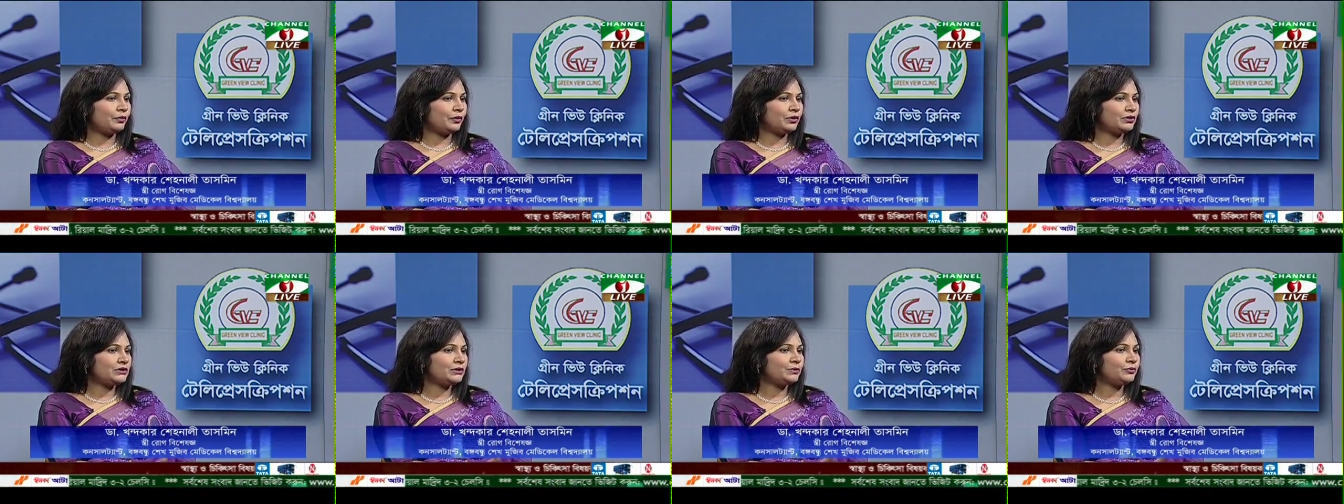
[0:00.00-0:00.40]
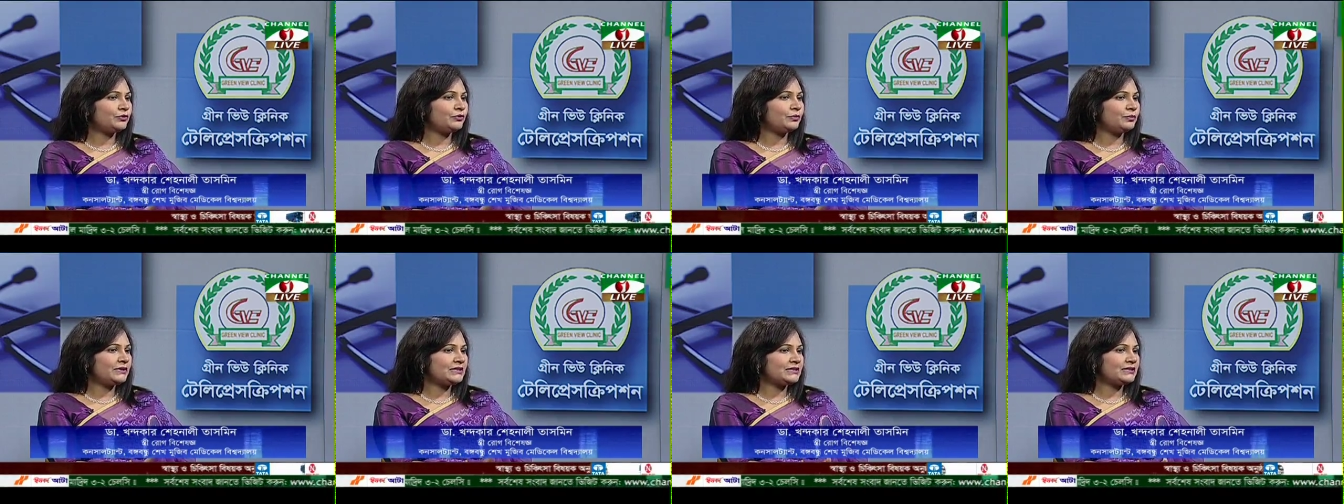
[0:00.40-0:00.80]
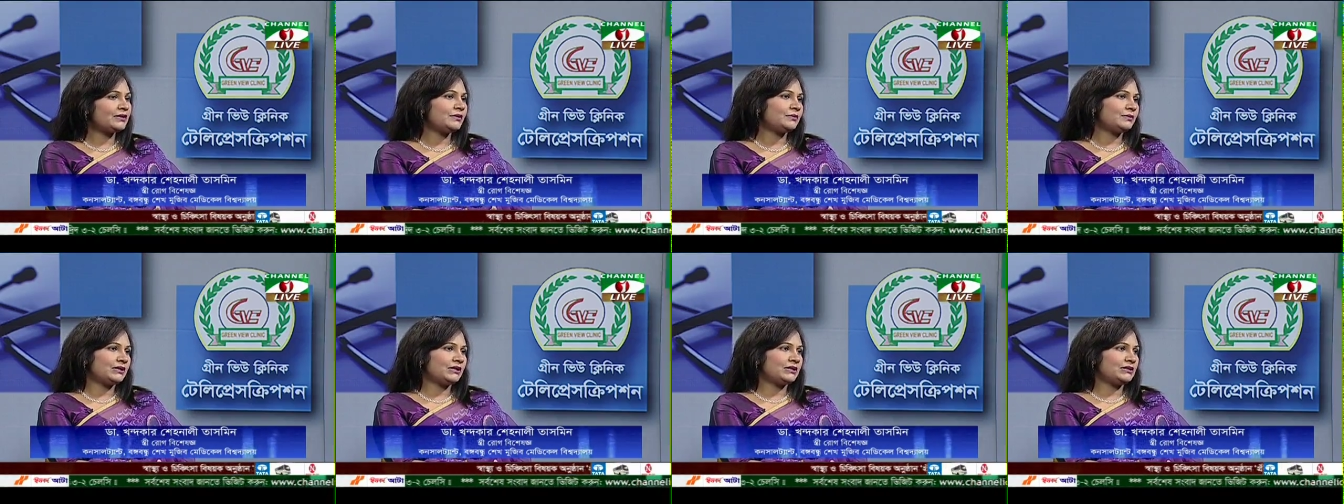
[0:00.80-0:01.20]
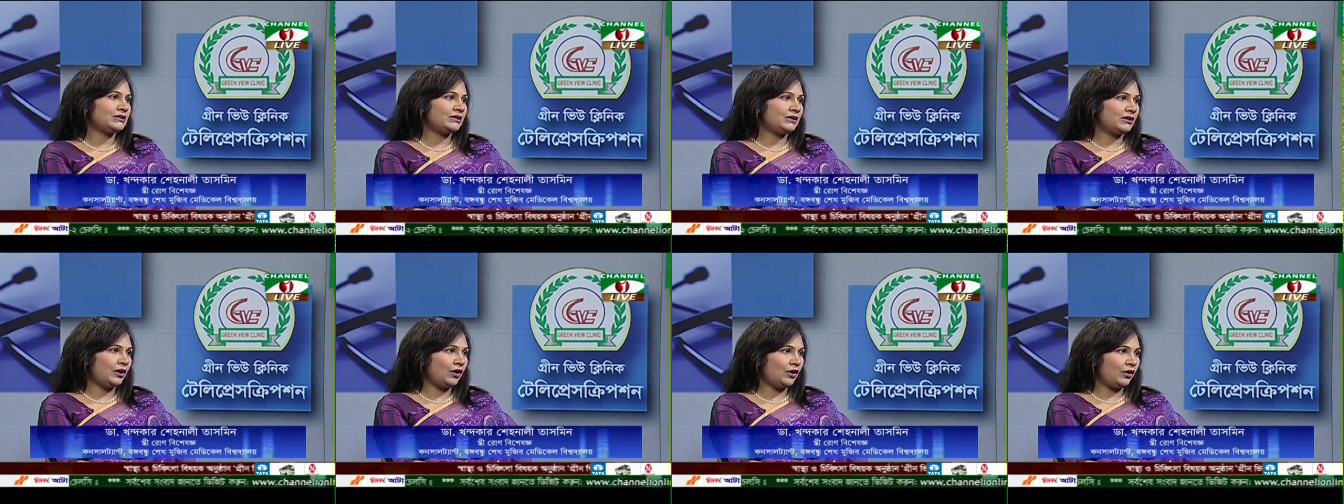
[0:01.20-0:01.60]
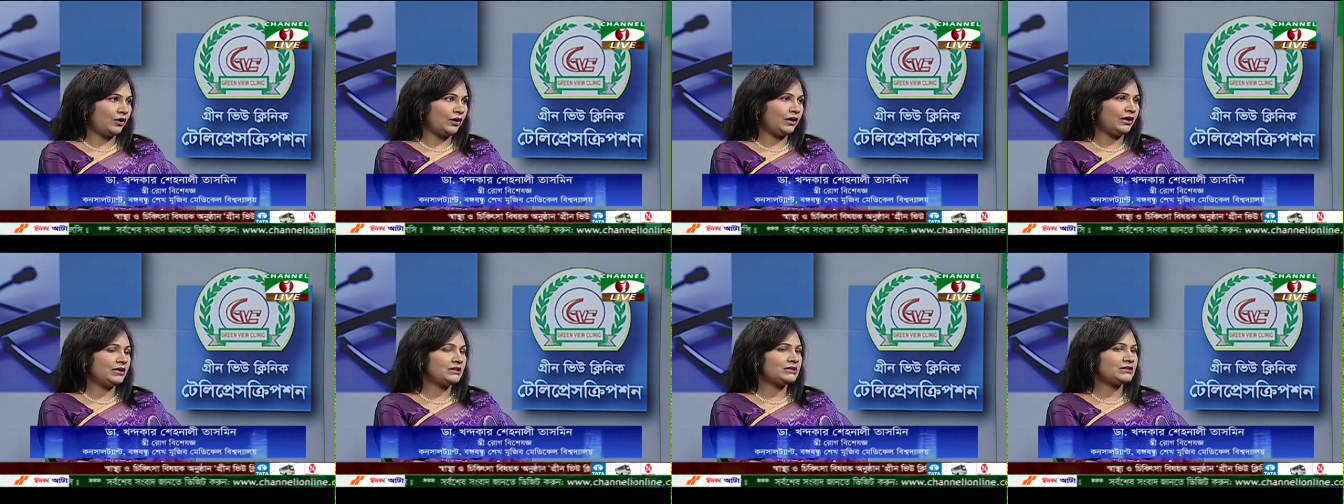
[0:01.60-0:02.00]
পর্যাপ্ত বিশ্রামটা যাতে
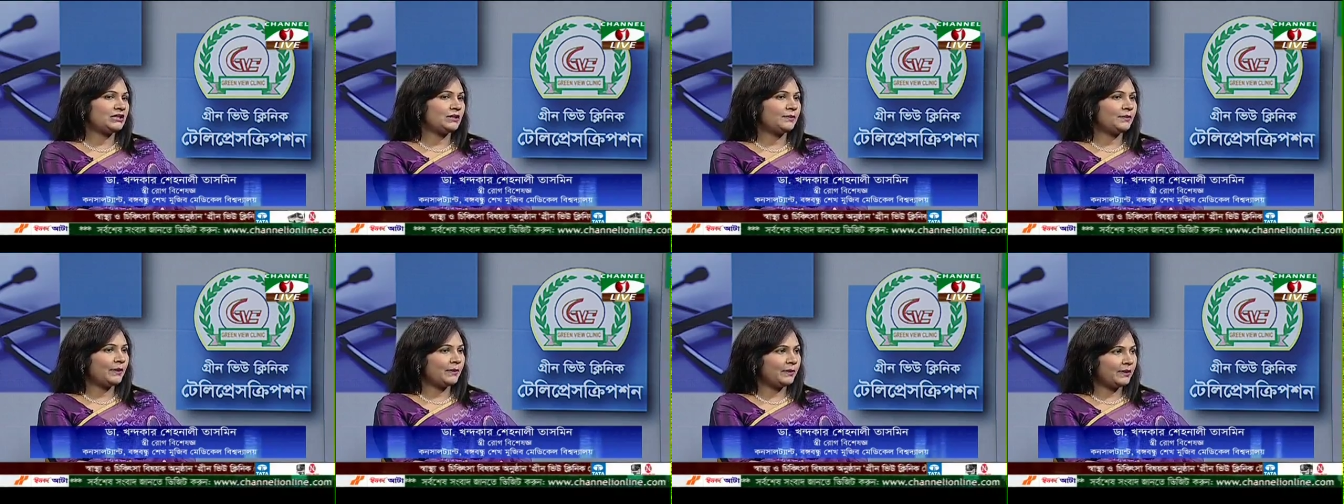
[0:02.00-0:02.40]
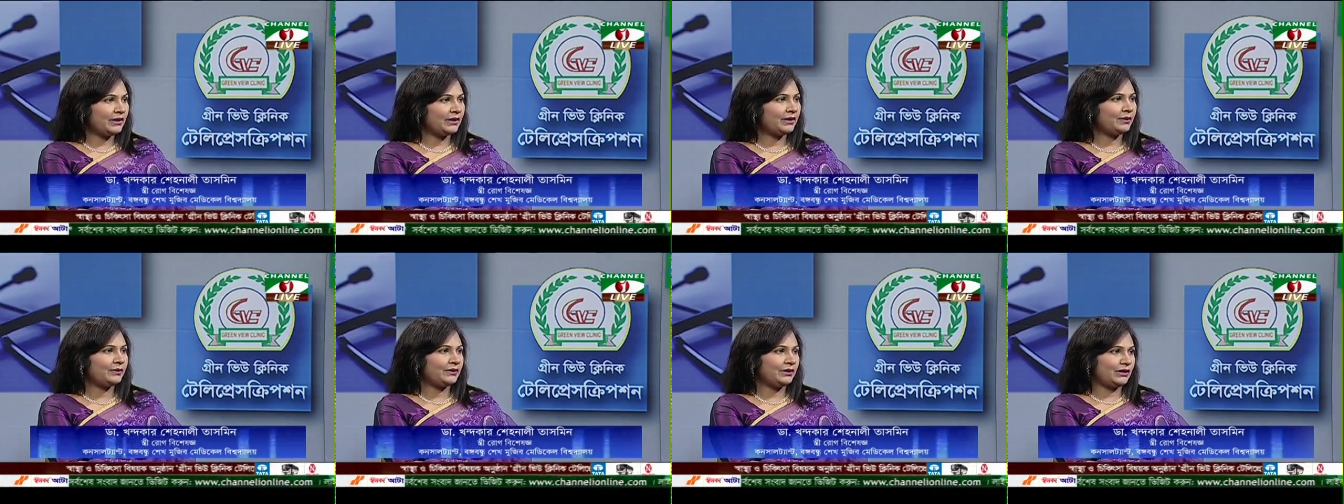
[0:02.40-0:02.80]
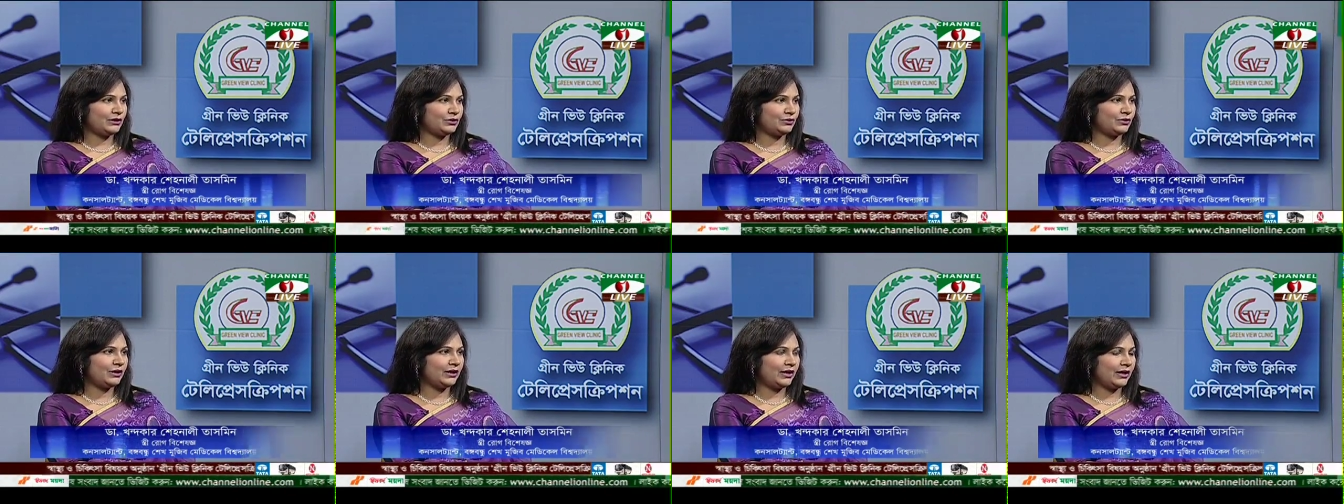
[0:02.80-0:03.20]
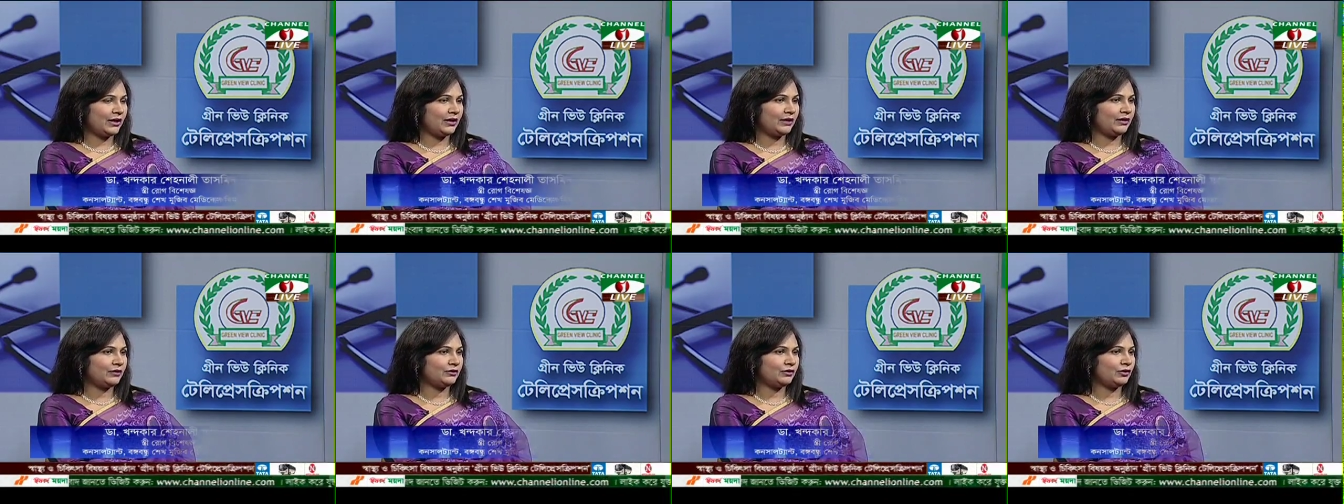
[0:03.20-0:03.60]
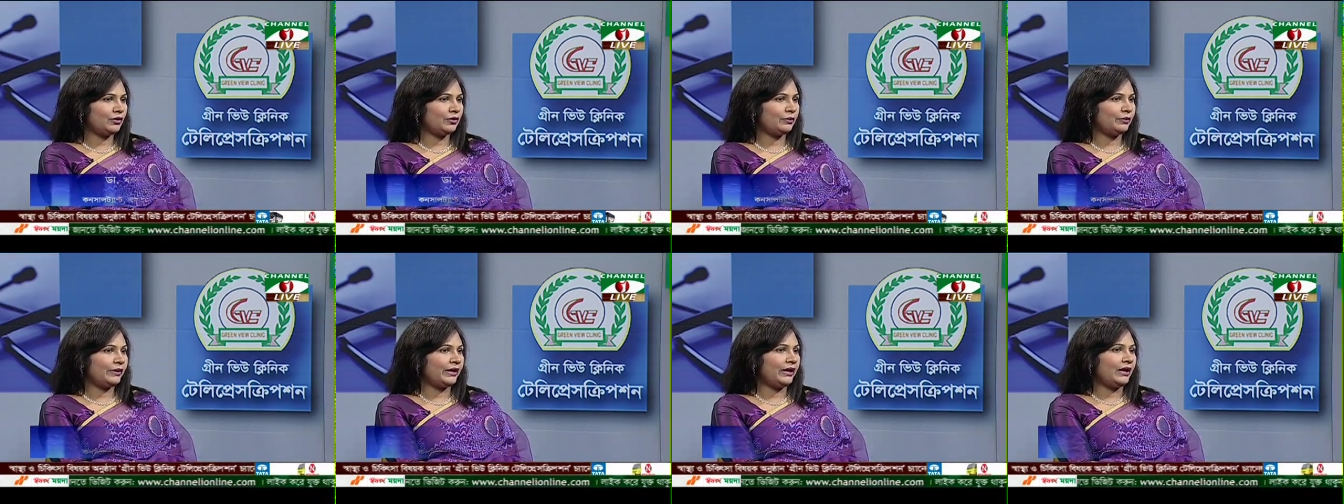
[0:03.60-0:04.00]
হয় সেই ব্যাপারটা আমাদের আসলে খেয়াল রাখতে
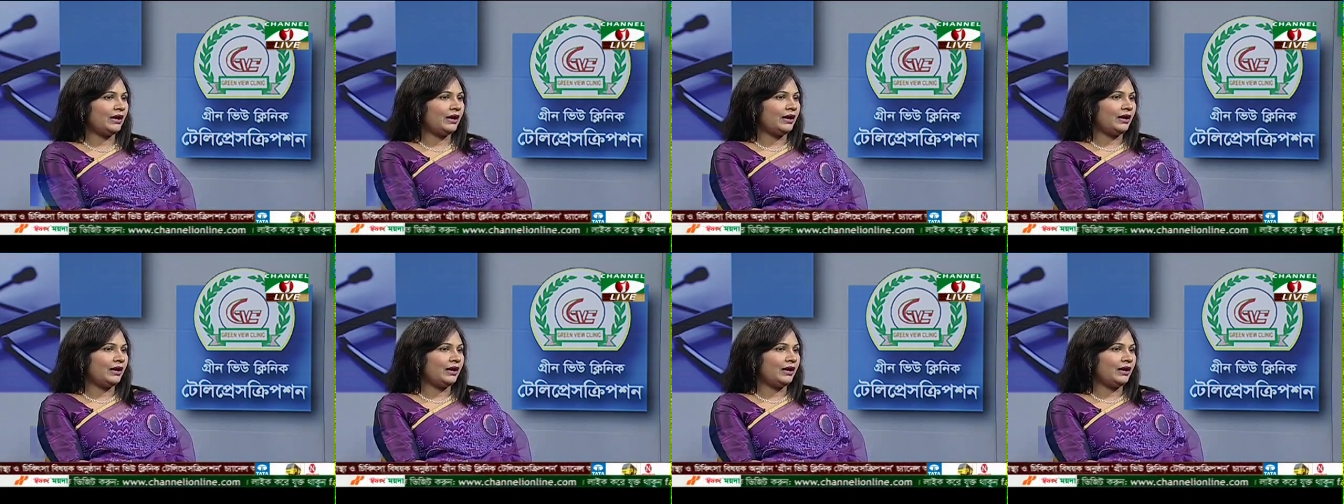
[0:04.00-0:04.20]
হবে